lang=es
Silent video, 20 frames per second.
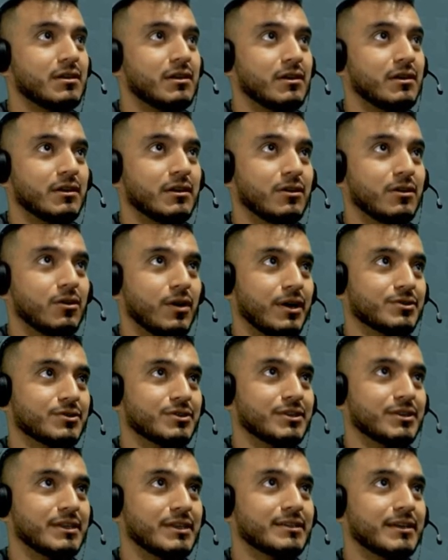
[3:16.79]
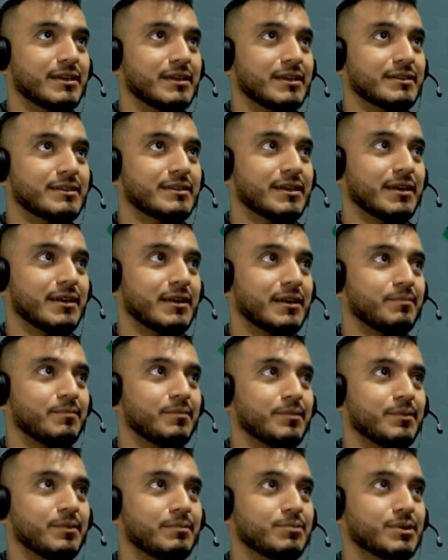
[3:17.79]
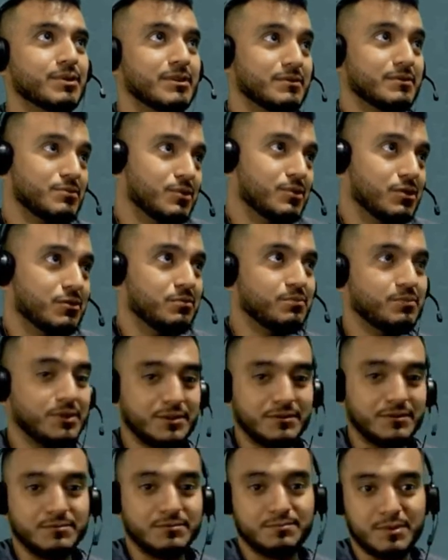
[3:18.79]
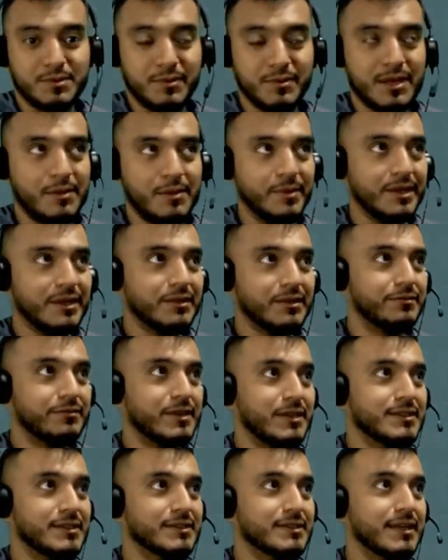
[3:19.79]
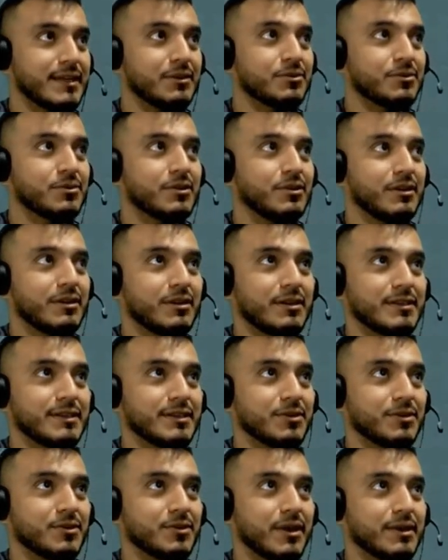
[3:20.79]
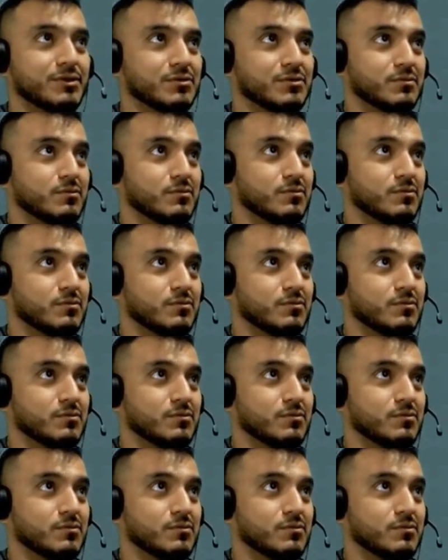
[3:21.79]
Eh, lo que nos dice es que pues bueno, pues primeramente felicitando y diciendo que es un